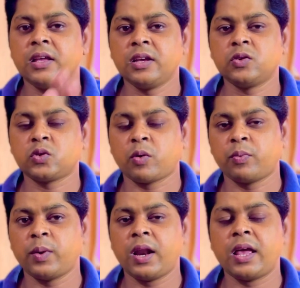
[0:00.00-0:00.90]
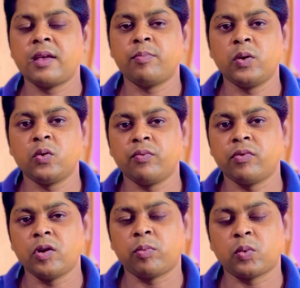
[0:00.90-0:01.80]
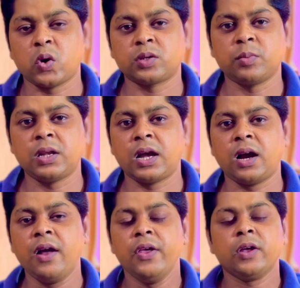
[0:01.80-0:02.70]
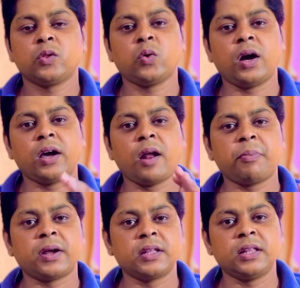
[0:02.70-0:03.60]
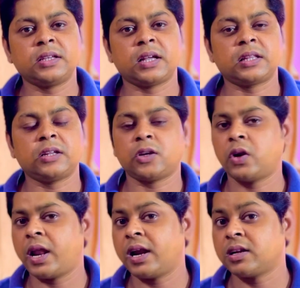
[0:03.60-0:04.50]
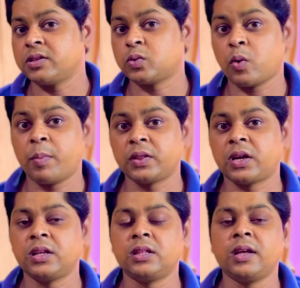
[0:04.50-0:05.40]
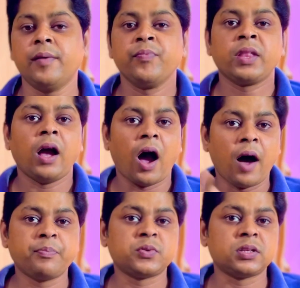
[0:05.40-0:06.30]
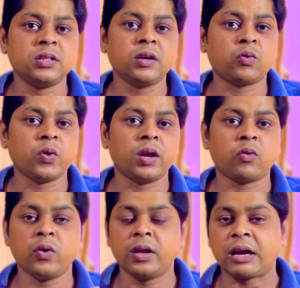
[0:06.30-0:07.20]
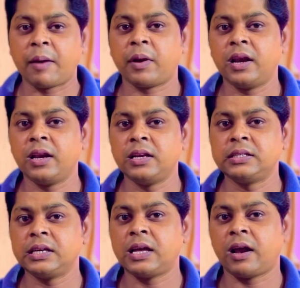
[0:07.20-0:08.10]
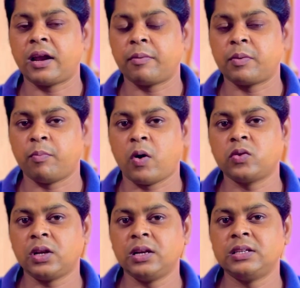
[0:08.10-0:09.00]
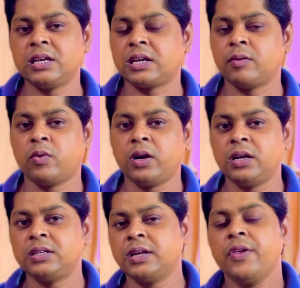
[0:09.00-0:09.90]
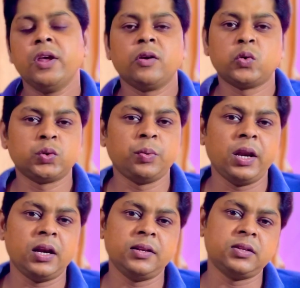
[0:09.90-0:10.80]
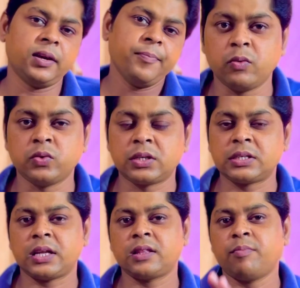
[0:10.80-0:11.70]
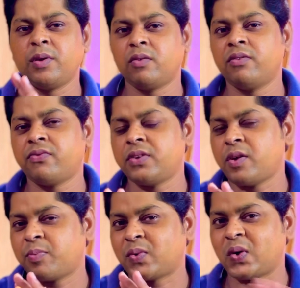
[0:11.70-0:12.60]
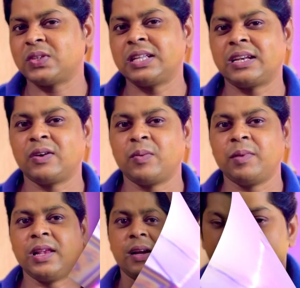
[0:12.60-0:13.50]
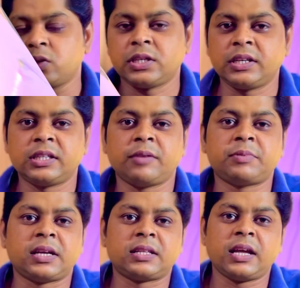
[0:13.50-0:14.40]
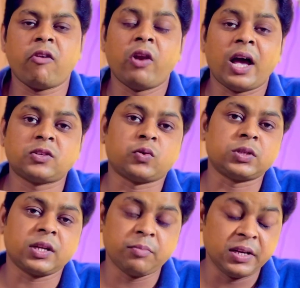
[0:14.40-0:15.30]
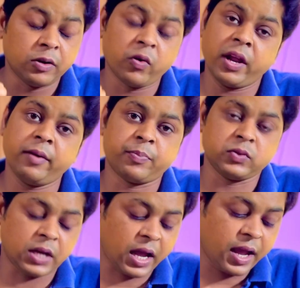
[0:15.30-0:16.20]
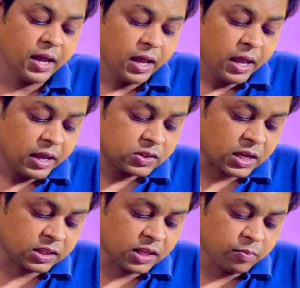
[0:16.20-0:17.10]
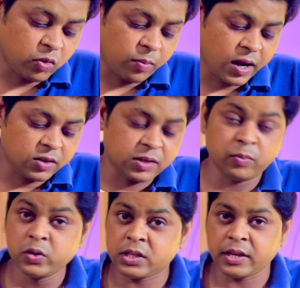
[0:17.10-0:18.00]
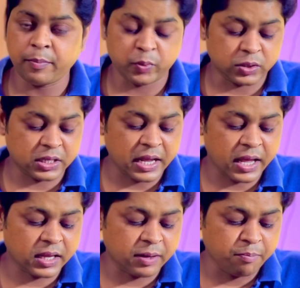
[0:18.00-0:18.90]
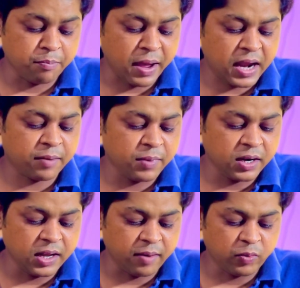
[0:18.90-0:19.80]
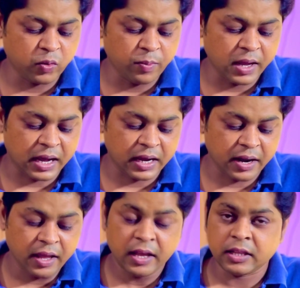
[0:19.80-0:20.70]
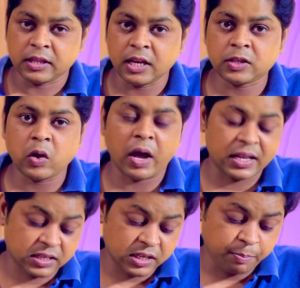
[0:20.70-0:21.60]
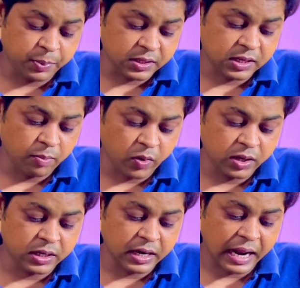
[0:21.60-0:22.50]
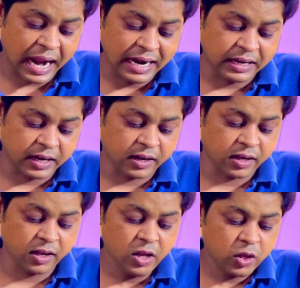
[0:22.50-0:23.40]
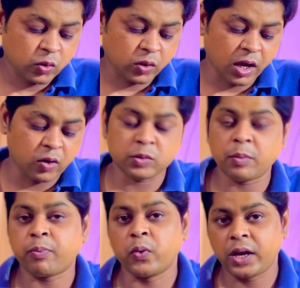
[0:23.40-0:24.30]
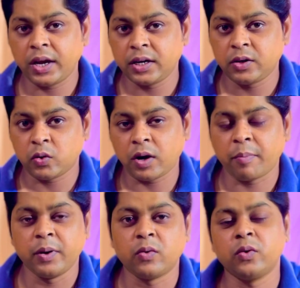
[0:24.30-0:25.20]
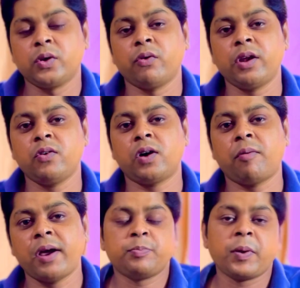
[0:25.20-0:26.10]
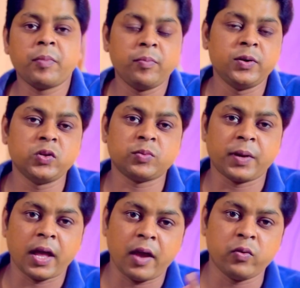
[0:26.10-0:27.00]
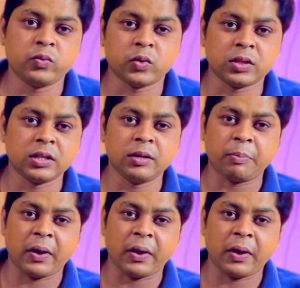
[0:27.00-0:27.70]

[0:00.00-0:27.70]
ये जो सॉफ्टवेयर है ये बिल्कुल फ्री ऑफ कॉस्ट मिल जाएगा तो अगर आप खरीदना चाहते हैं तो डायरेक्ट इसको मत खरीदिए आप सीधे कोई ना कोई कैमरा ले लीजिए या माउस ले लीजिए कीबोर्ड ले लीजिए कुछ भी ले लीजिए उसके साथ ये बिल्कुल फ्री ऑफ तो कॉस्ट देखने को लास्ट क्वेश्चन की तरफ चाहते हैं और लास्ट क्वेश्चन भी इन्होंने ही पूछा है सत्यम कुमार जमुई से ये पूछते हैं कि मैक मिनी एम टू में अगर 1080 पिक्सल मॉनिटर ऐड करेंगे तो क्या उसमें 4K एडिट होगा बिल्कुल क्यों नहीं होगा इस पर मैं वीडियोस बनाया हूँ दो तीन दिन